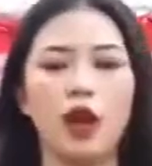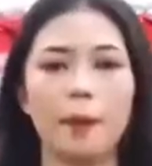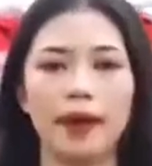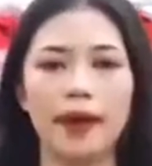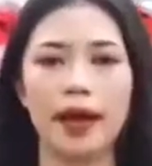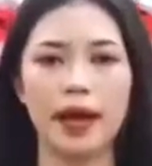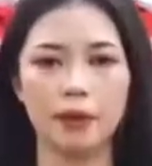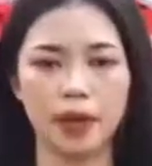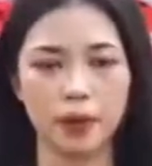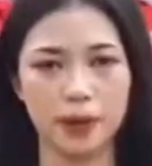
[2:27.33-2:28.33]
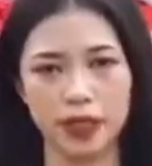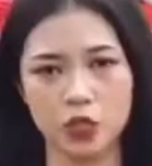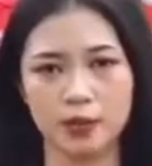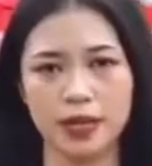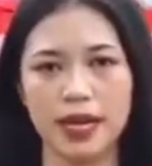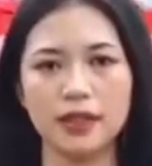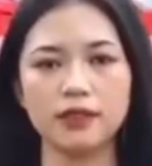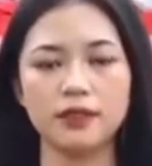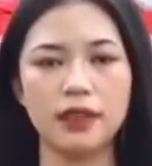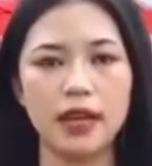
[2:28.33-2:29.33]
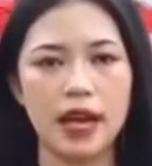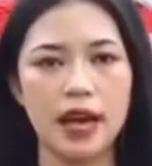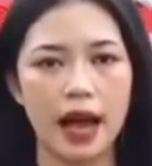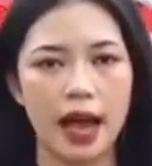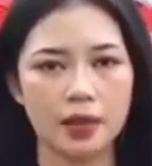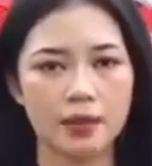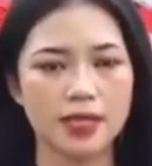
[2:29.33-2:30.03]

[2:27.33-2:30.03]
oleh PDAM Kabupaten Sumedang. Air